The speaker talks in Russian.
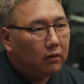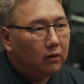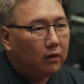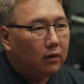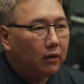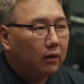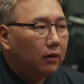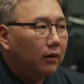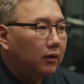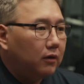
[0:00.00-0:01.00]

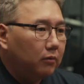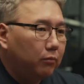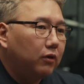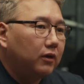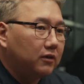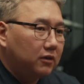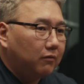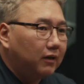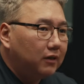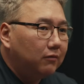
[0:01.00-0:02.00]
а, и более
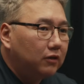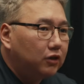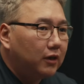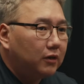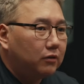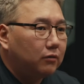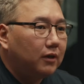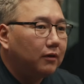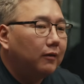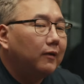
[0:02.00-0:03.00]
консервативной частью,
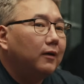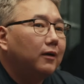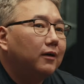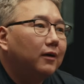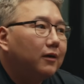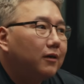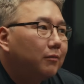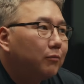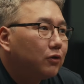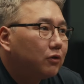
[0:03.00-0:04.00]
да, а, и,
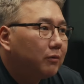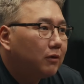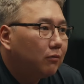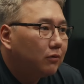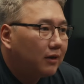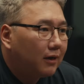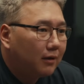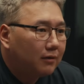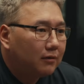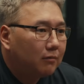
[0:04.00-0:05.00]
может быть, люди как
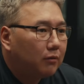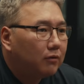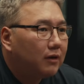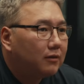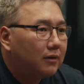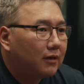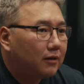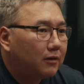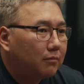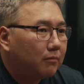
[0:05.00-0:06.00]
раз и наблюдают за
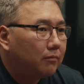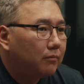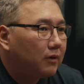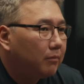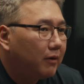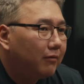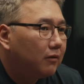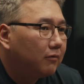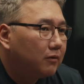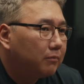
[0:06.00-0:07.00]
этим. Я
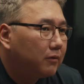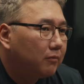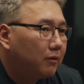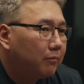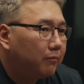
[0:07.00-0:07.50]
правильно вас понимаю?